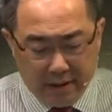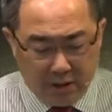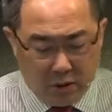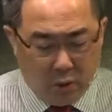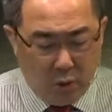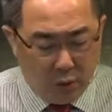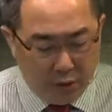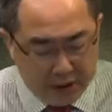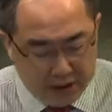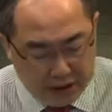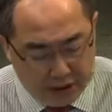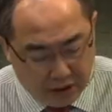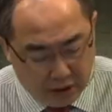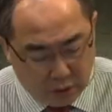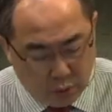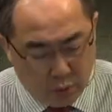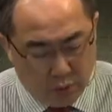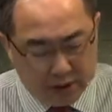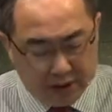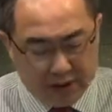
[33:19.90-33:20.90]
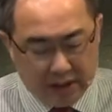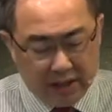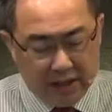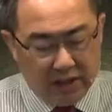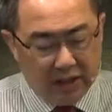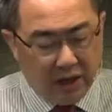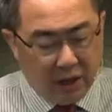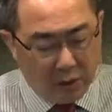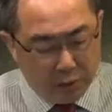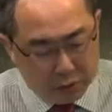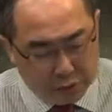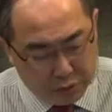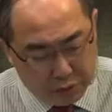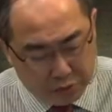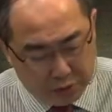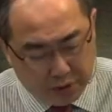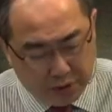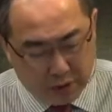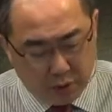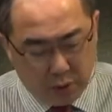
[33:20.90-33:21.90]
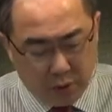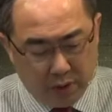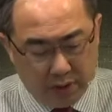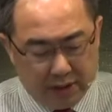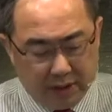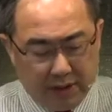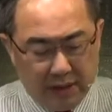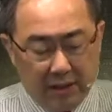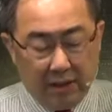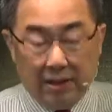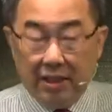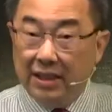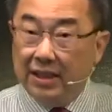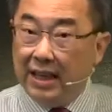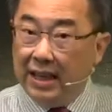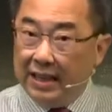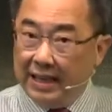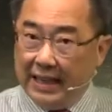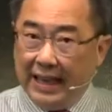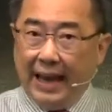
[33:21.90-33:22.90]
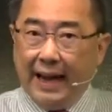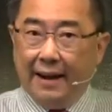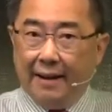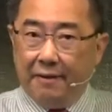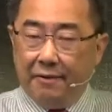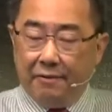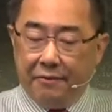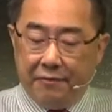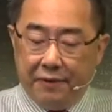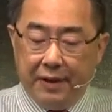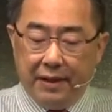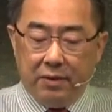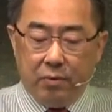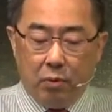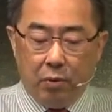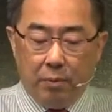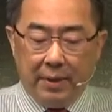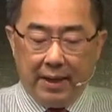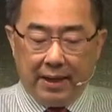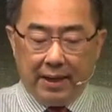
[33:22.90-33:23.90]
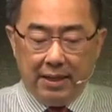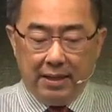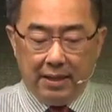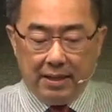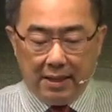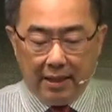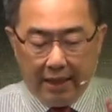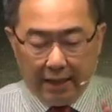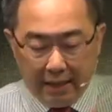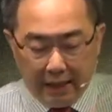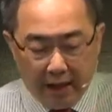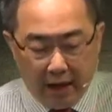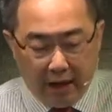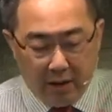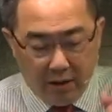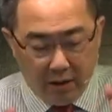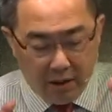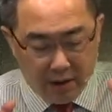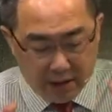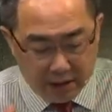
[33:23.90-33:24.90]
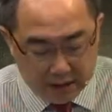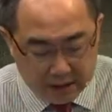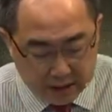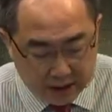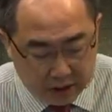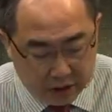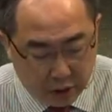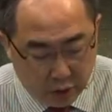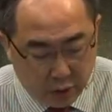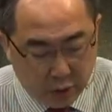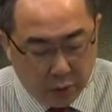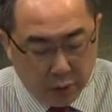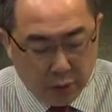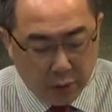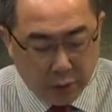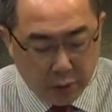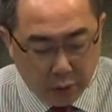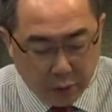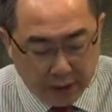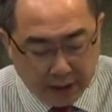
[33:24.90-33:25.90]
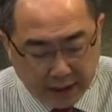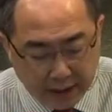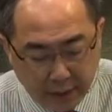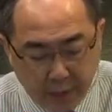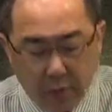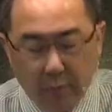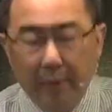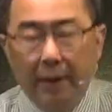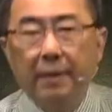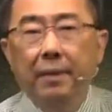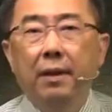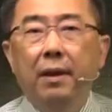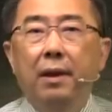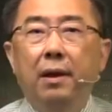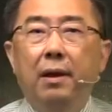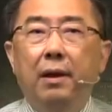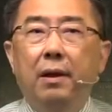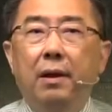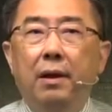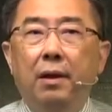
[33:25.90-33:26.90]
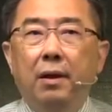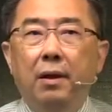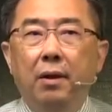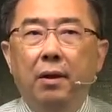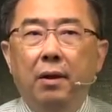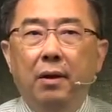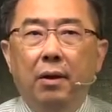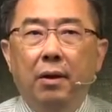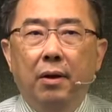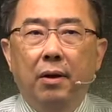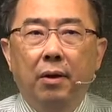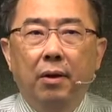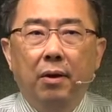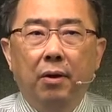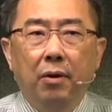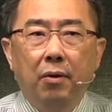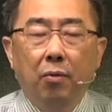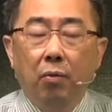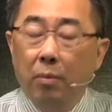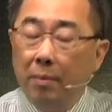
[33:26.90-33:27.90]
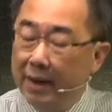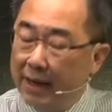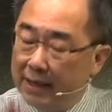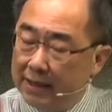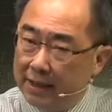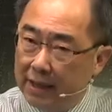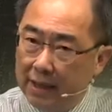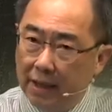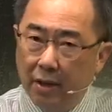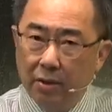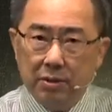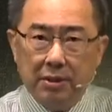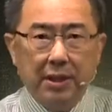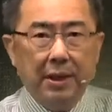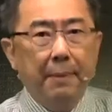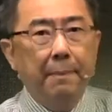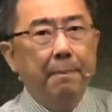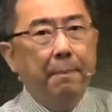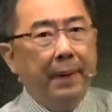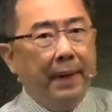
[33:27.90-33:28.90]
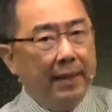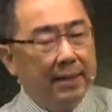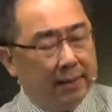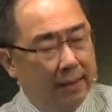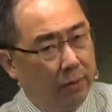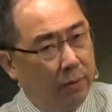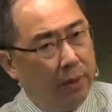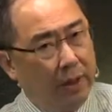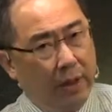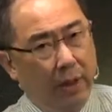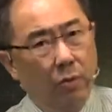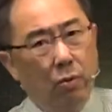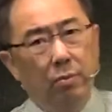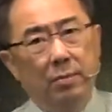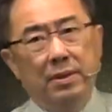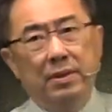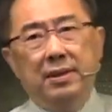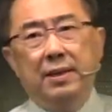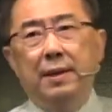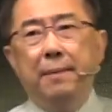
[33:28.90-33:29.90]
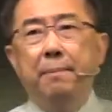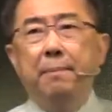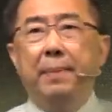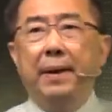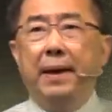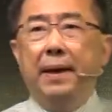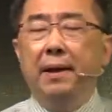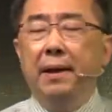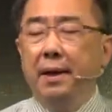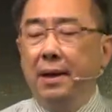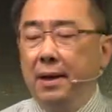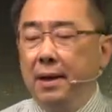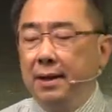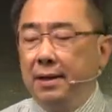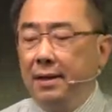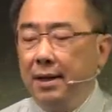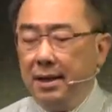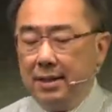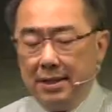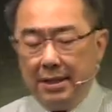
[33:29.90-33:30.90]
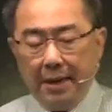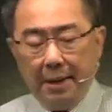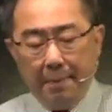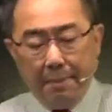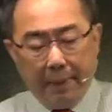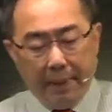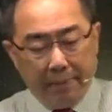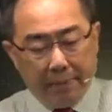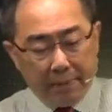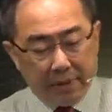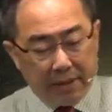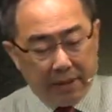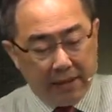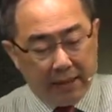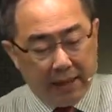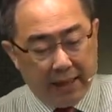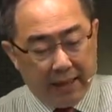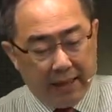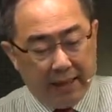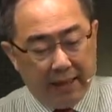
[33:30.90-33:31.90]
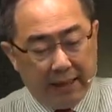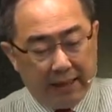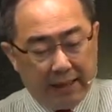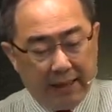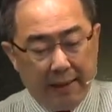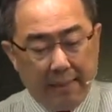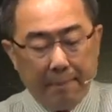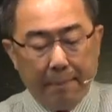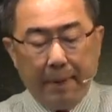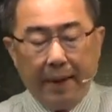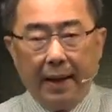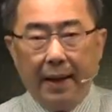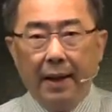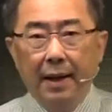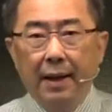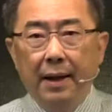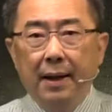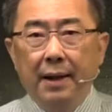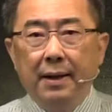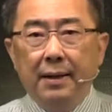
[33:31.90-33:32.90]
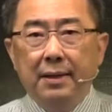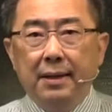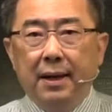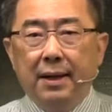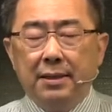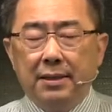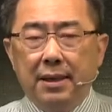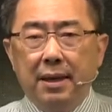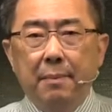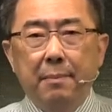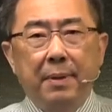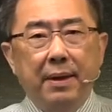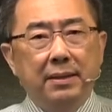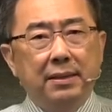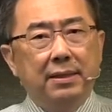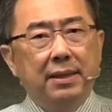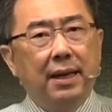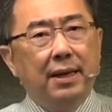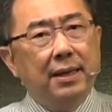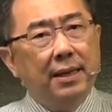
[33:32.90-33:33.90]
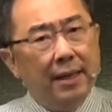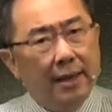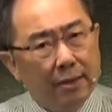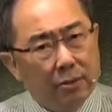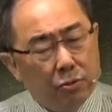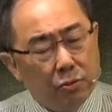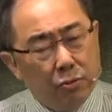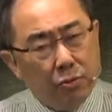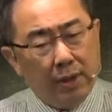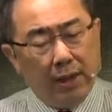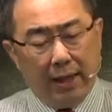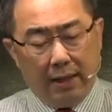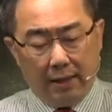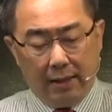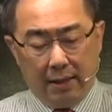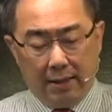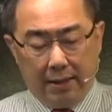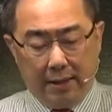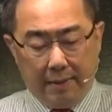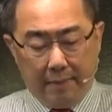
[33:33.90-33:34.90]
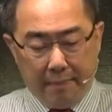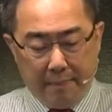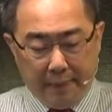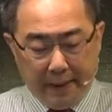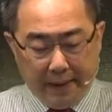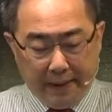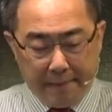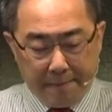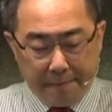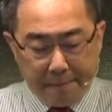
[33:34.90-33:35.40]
公益的果子、饶恕的果子，这些养分，我们跟神要，神都会给我们。我们跟神要谦卑，神会给我们谦卑。那个谦卑不是人的谦卑，那个谦卑是像耶稣那样的谦卑。